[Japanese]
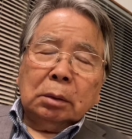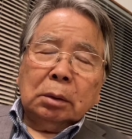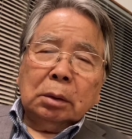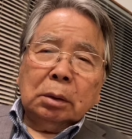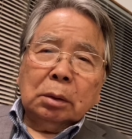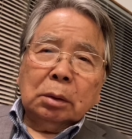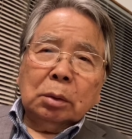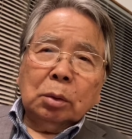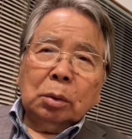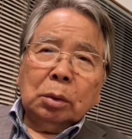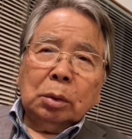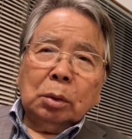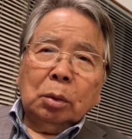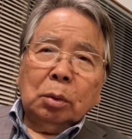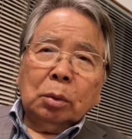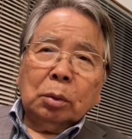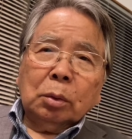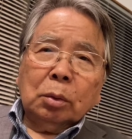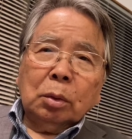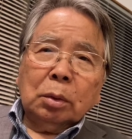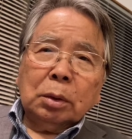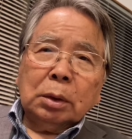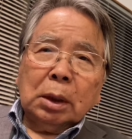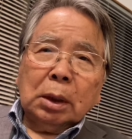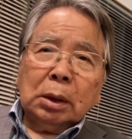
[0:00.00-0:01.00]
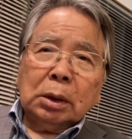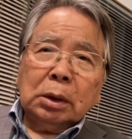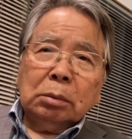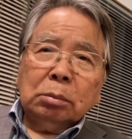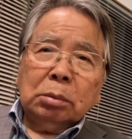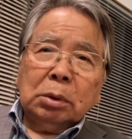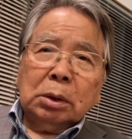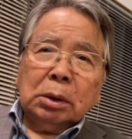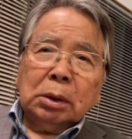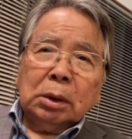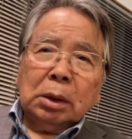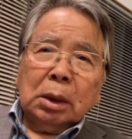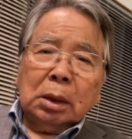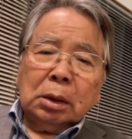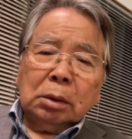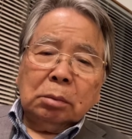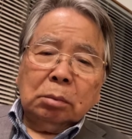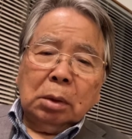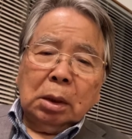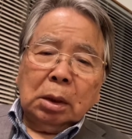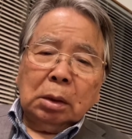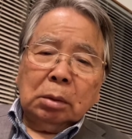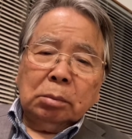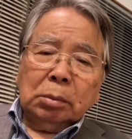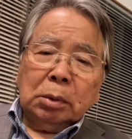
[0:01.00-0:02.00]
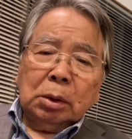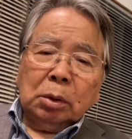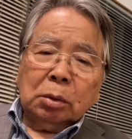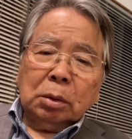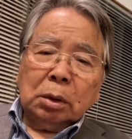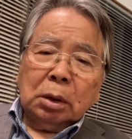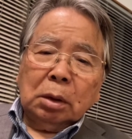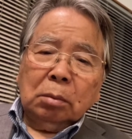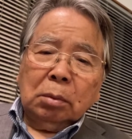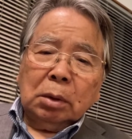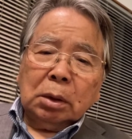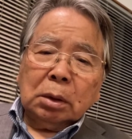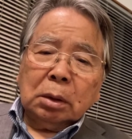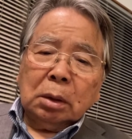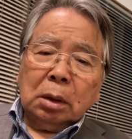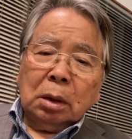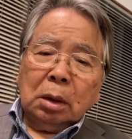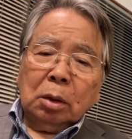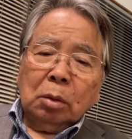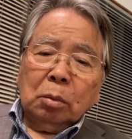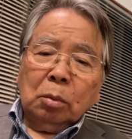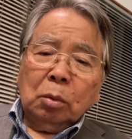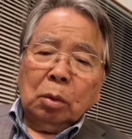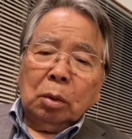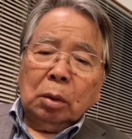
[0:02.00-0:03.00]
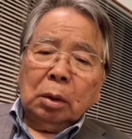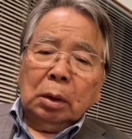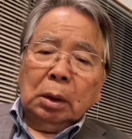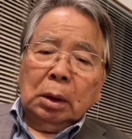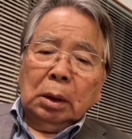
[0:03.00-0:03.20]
そういうほっとした気分になる番組でございますけれども